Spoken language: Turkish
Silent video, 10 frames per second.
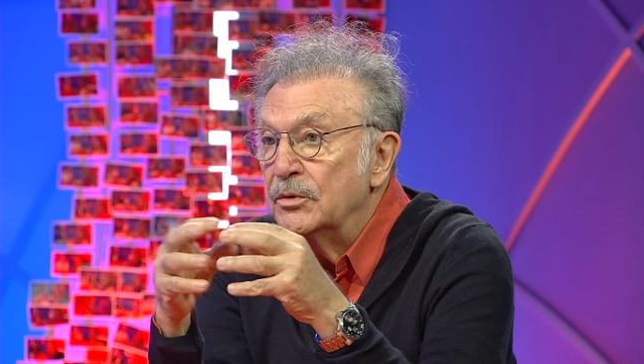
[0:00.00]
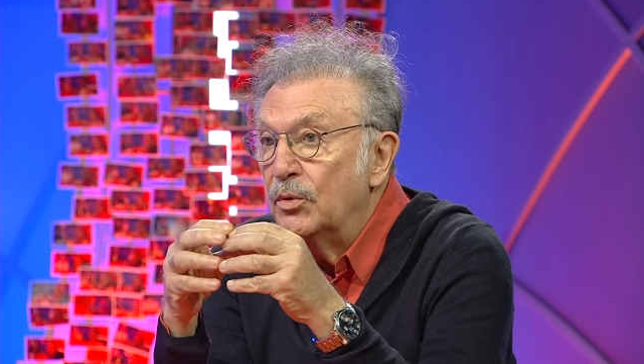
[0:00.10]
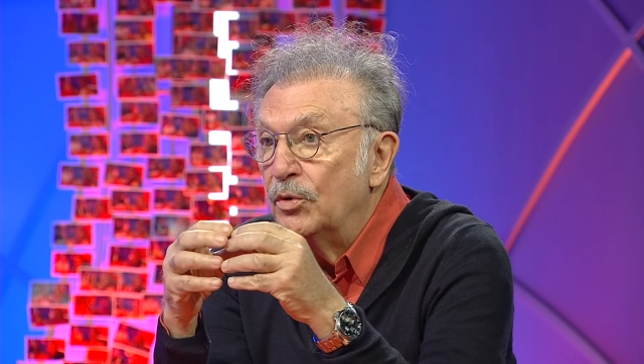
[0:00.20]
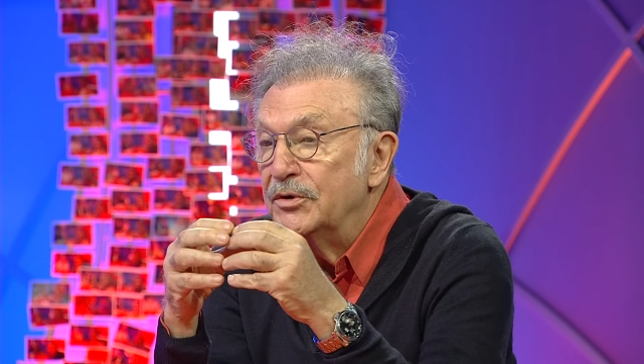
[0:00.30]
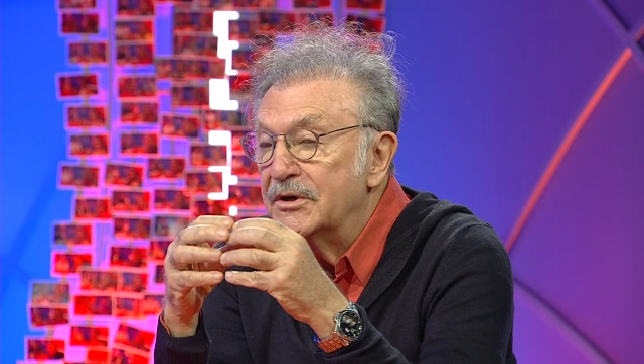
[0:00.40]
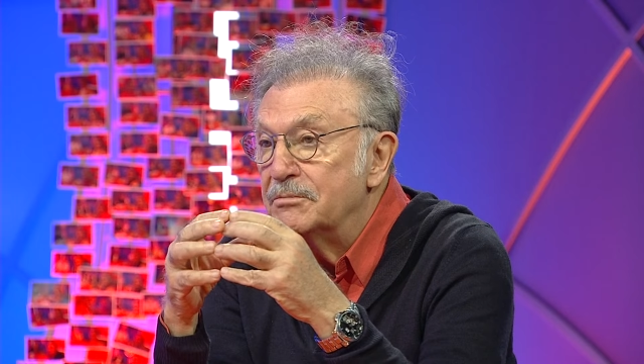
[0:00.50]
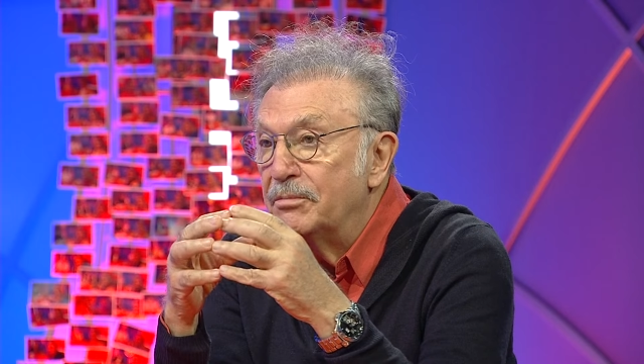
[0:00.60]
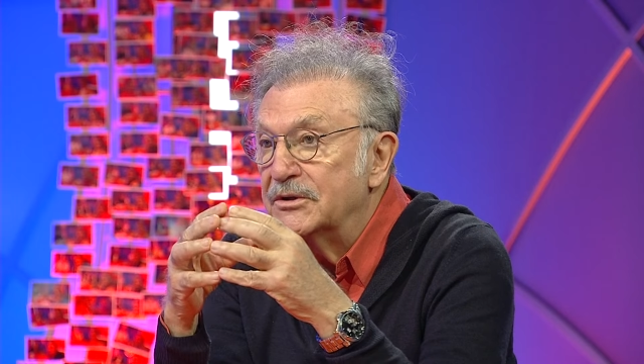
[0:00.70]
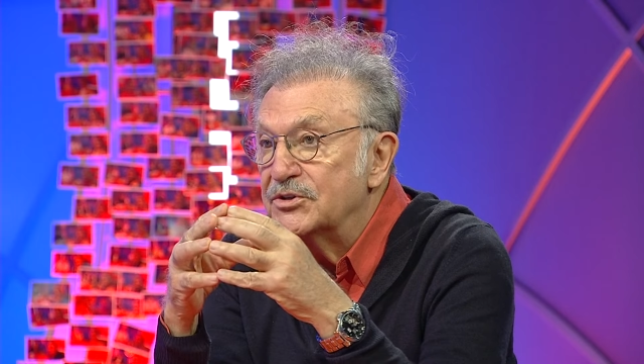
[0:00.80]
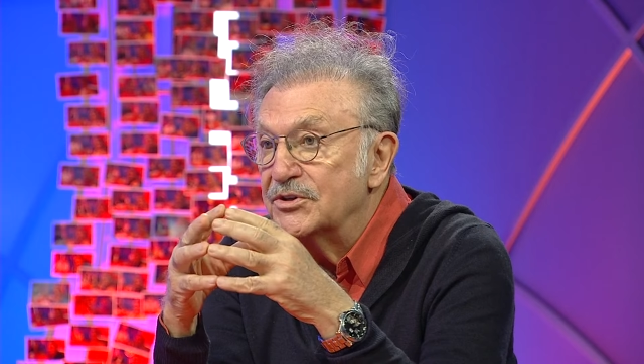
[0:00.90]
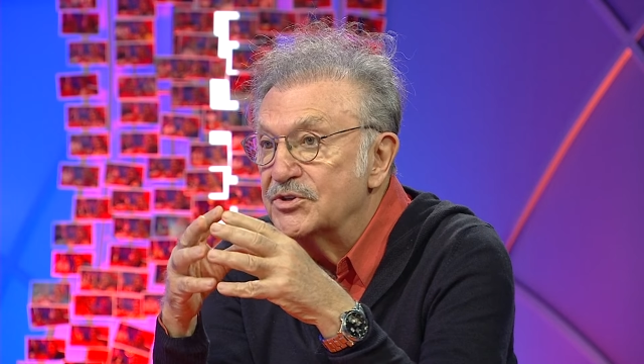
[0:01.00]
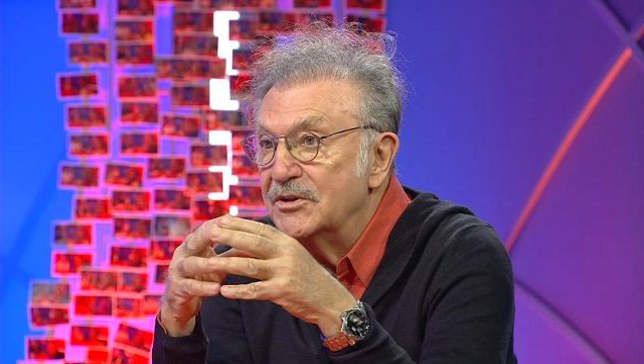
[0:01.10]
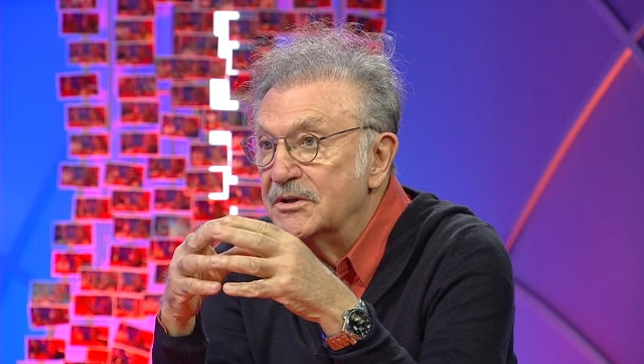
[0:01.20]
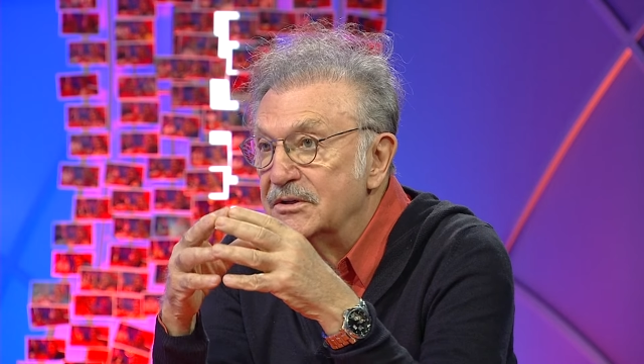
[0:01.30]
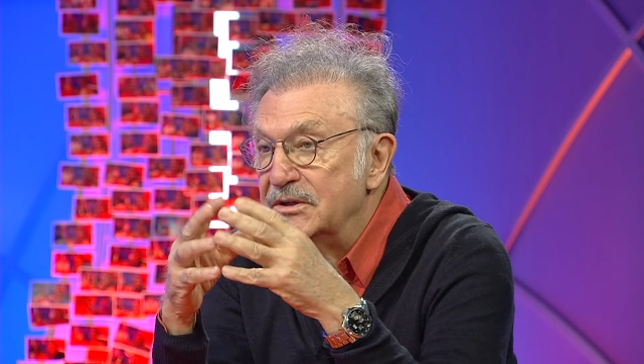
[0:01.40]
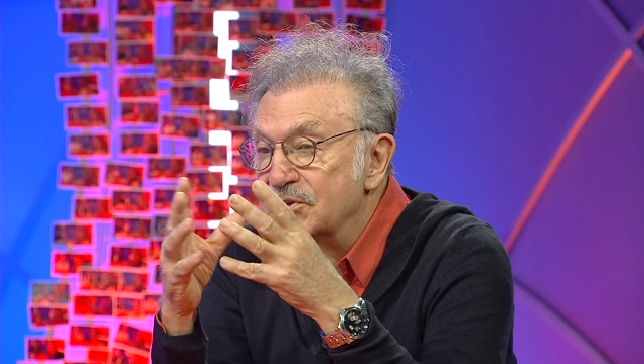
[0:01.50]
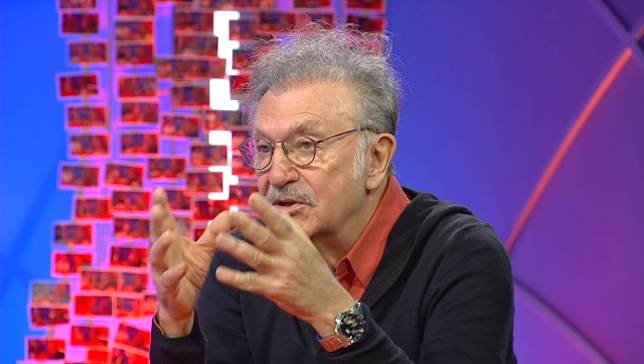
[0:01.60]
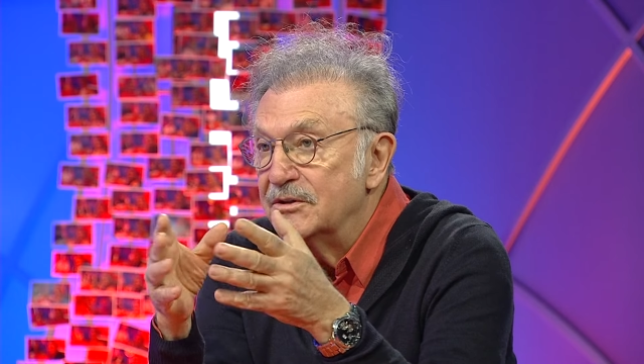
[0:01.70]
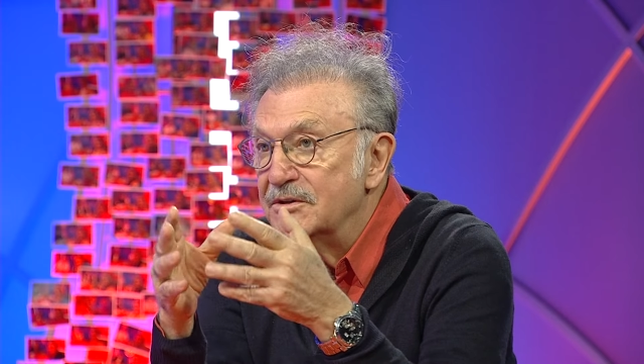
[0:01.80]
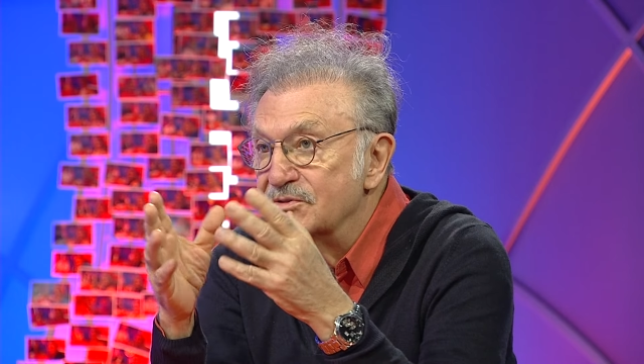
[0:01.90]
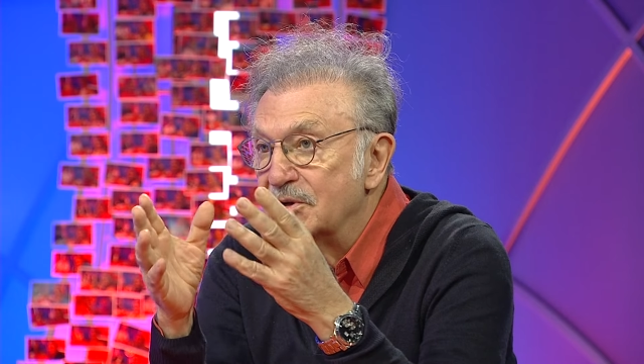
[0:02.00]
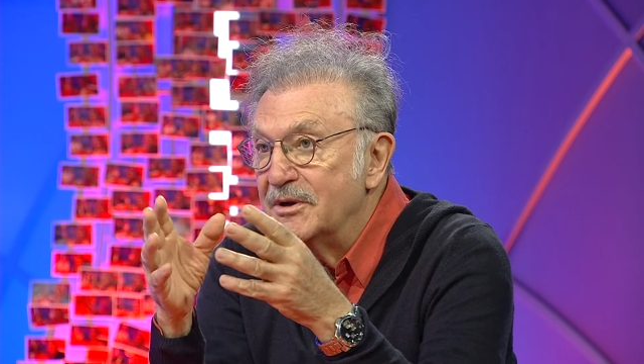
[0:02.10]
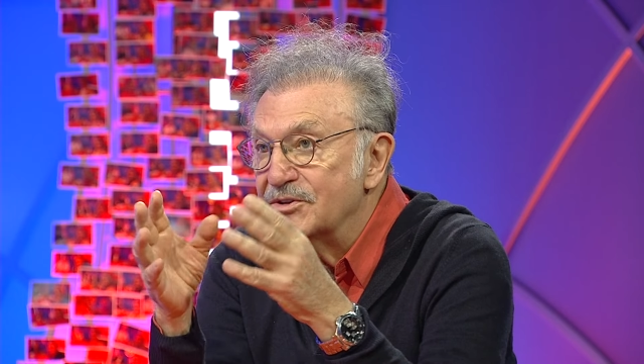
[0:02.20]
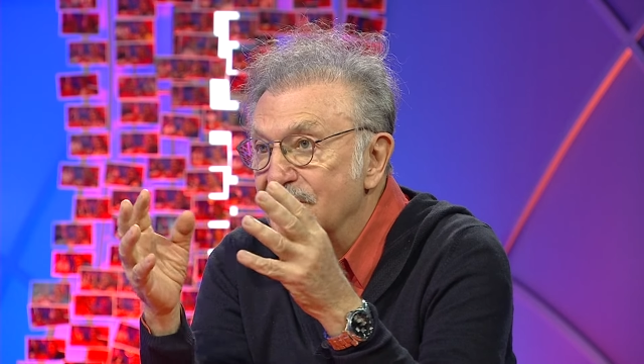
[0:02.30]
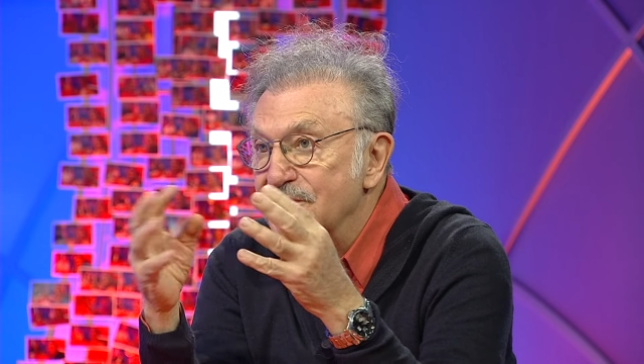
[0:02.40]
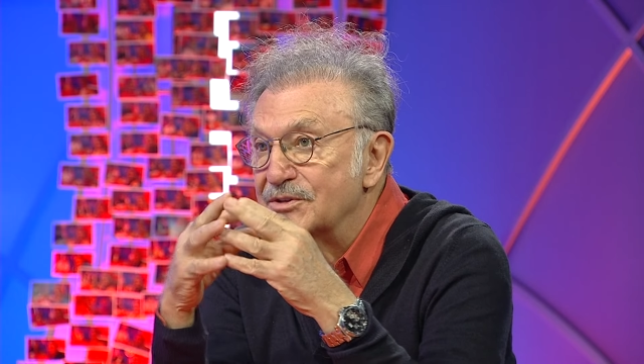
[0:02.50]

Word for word: onların bakış açılarını incelediğin zaman esasında